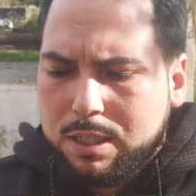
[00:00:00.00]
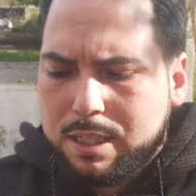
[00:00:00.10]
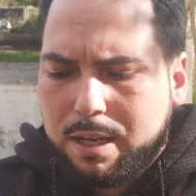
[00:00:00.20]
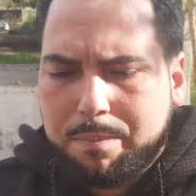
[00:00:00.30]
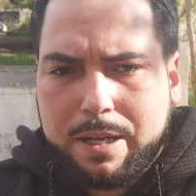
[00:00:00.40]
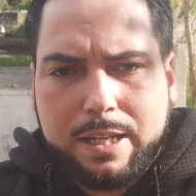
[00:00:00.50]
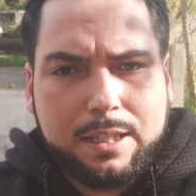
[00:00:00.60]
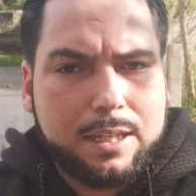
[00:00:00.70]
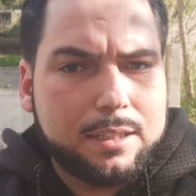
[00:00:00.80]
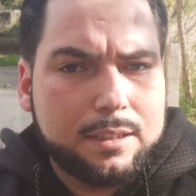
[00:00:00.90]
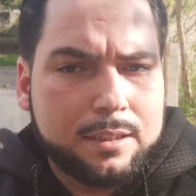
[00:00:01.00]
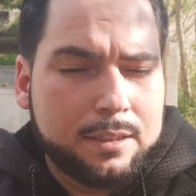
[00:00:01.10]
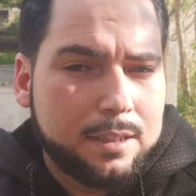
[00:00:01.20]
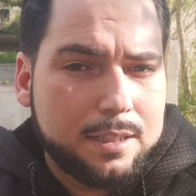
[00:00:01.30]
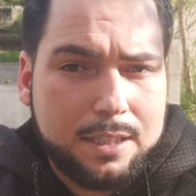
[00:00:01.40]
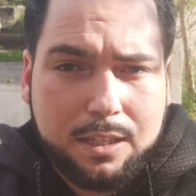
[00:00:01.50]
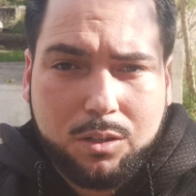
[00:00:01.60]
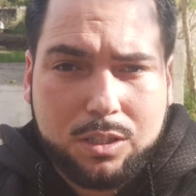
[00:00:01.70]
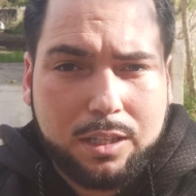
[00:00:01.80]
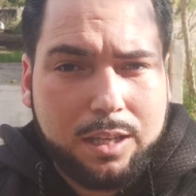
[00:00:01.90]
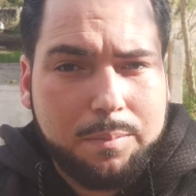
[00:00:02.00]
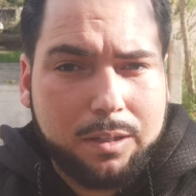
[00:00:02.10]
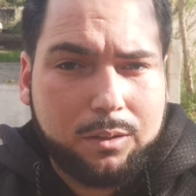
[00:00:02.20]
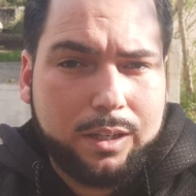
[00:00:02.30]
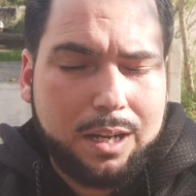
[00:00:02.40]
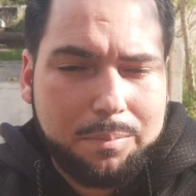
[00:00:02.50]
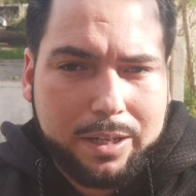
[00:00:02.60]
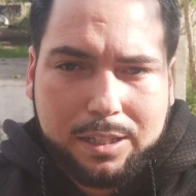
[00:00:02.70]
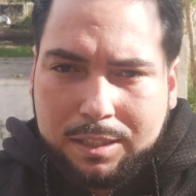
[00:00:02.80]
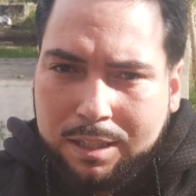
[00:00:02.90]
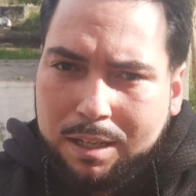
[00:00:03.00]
dicen que penetran 5 centímetros en la piel.